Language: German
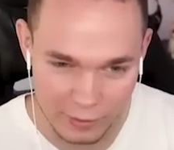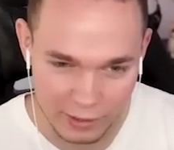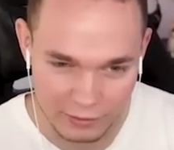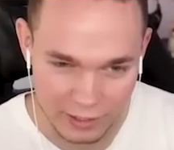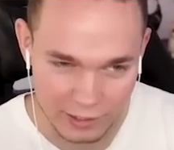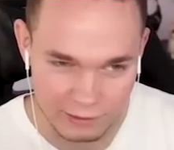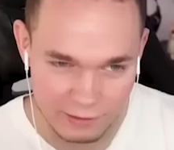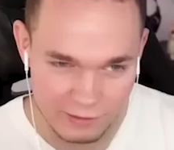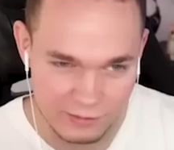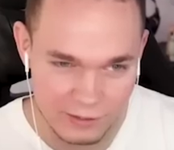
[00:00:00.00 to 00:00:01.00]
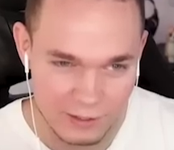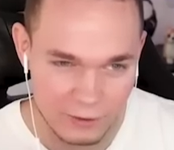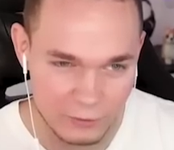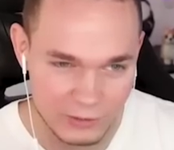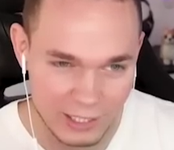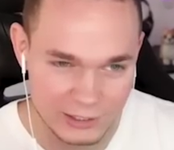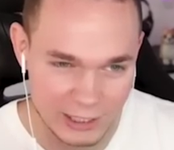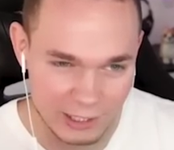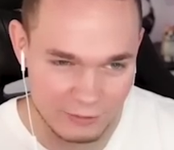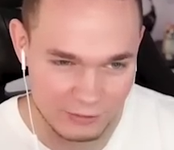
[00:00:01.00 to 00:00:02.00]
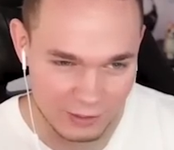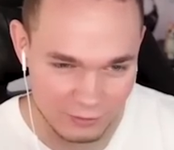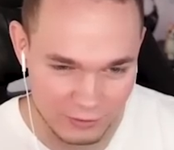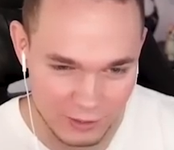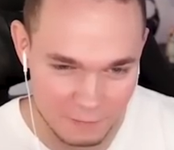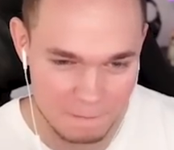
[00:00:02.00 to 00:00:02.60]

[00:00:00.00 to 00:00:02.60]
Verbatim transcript: machen eigentlich. Und da ja, entscheidet okay. sich das, okay?